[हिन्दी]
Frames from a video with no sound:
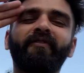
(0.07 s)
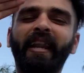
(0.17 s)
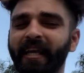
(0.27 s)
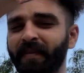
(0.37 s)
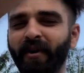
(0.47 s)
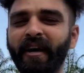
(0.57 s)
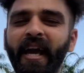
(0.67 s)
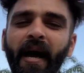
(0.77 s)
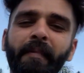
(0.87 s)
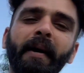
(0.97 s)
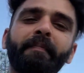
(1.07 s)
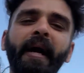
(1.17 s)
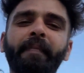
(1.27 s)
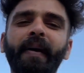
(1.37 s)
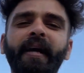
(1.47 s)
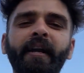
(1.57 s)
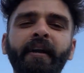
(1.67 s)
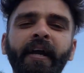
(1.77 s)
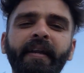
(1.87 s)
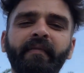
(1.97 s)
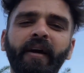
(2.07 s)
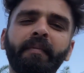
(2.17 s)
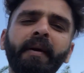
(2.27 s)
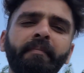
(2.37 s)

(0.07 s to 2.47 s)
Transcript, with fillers: वेलकम हो गया आपका बैक पैकर 91 में